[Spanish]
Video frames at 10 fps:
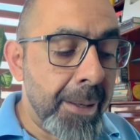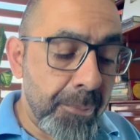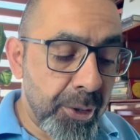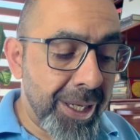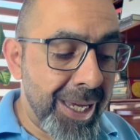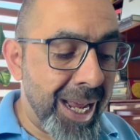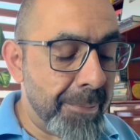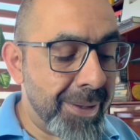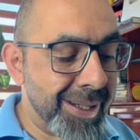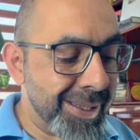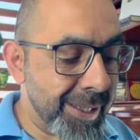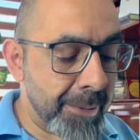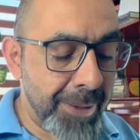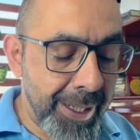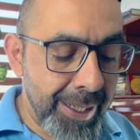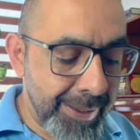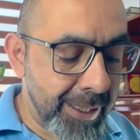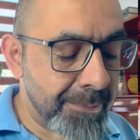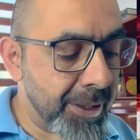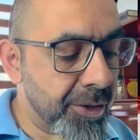porque al parecer para
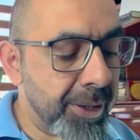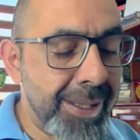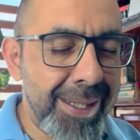estas personas